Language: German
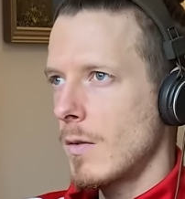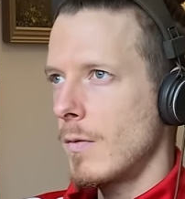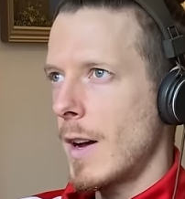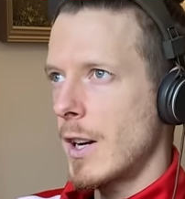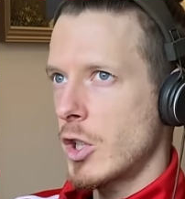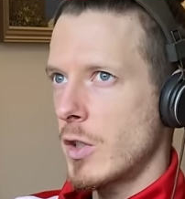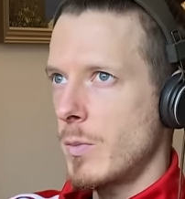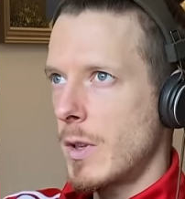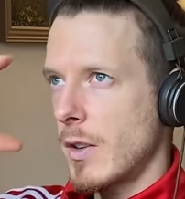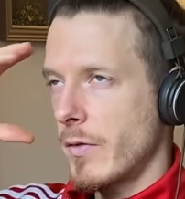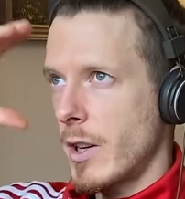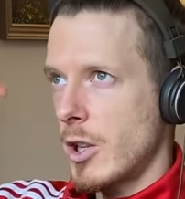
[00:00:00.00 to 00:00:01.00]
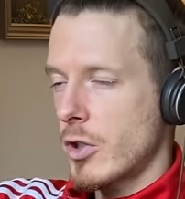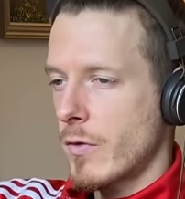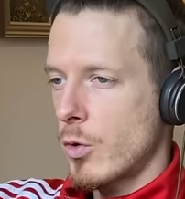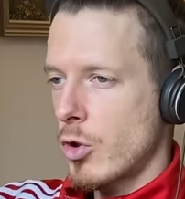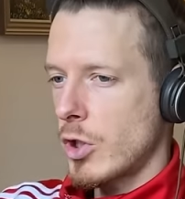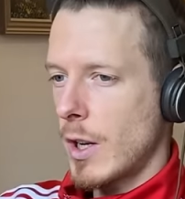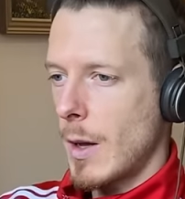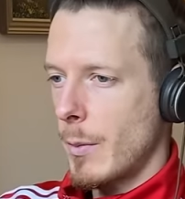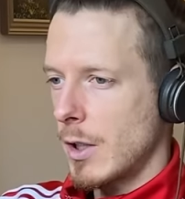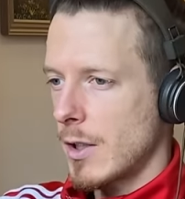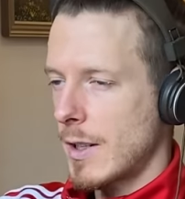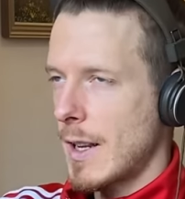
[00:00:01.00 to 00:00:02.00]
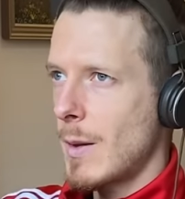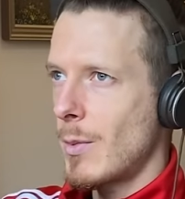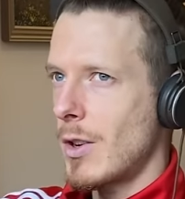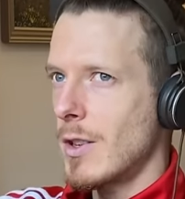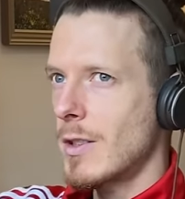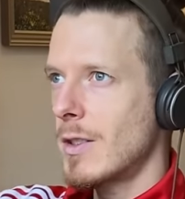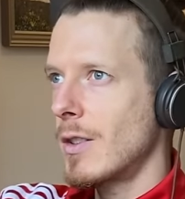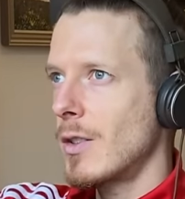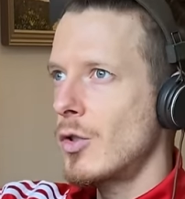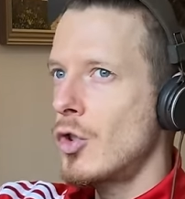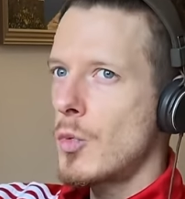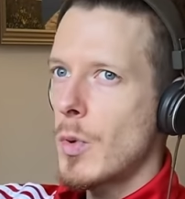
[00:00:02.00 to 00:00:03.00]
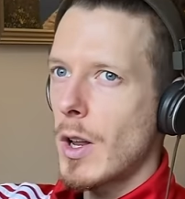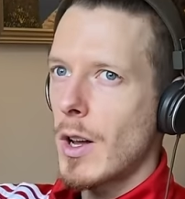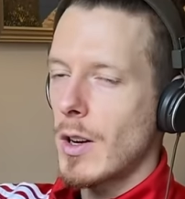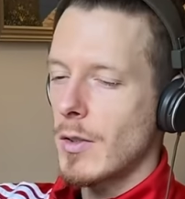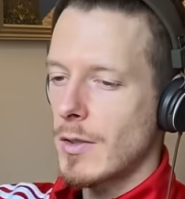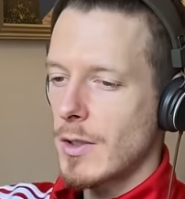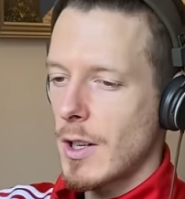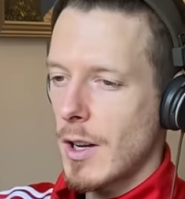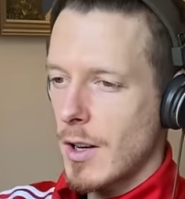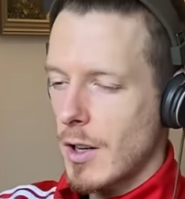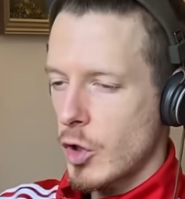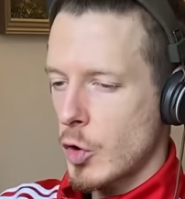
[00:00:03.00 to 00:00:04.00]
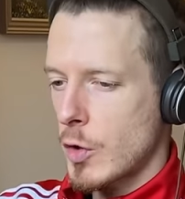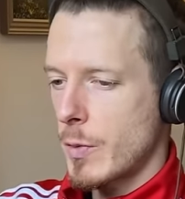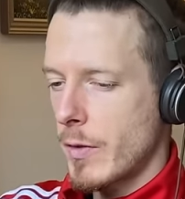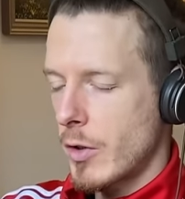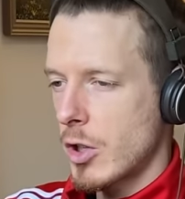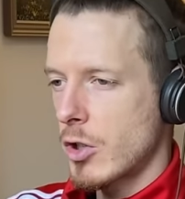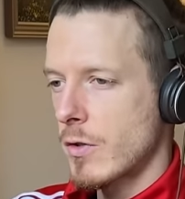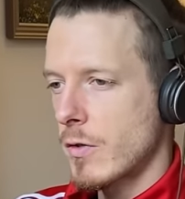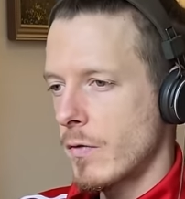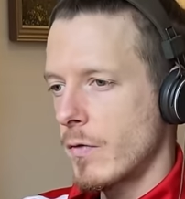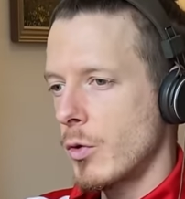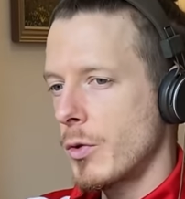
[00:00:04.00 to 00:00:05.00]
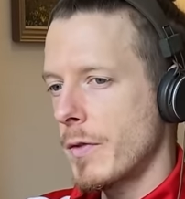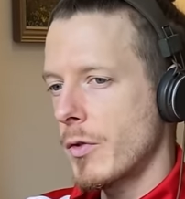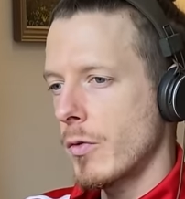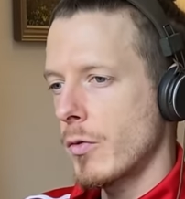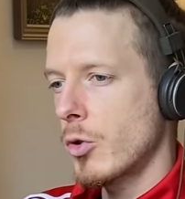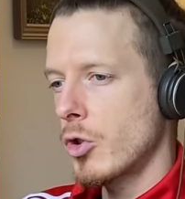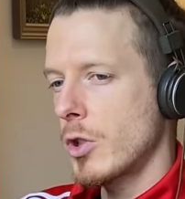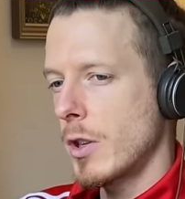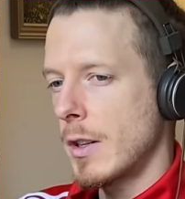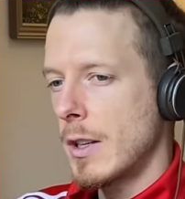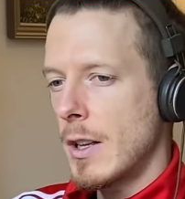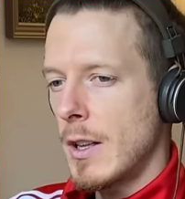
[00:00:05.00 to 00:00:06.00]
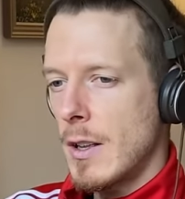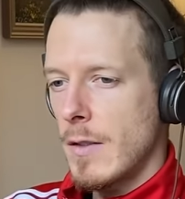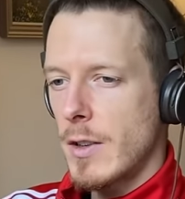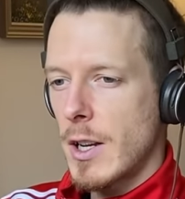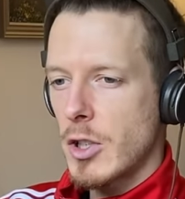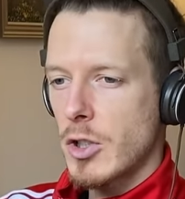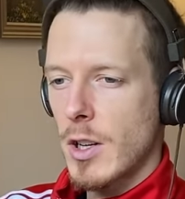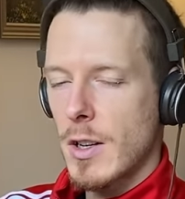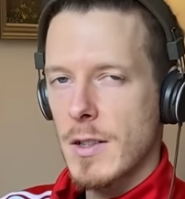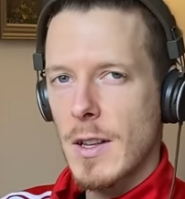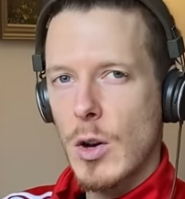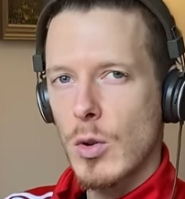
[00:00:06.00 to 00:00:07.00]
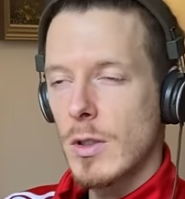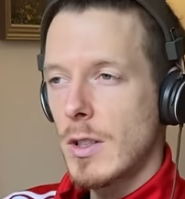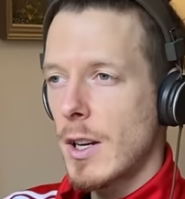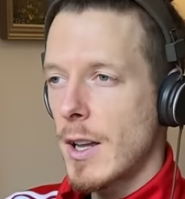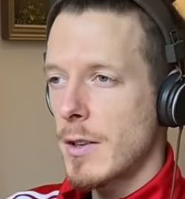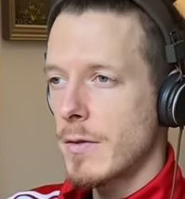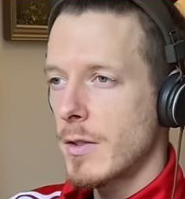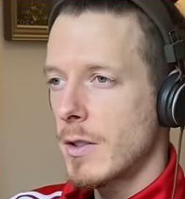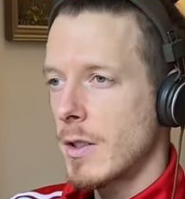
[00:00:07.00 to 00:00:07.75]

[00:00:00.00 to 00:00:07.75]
weil ich es mir falsch vorstelle. Aber das Leben ist überall und da kann ich es mir wirklich wundervoll vorstellen. Vielleicht kann es auch dir helfen.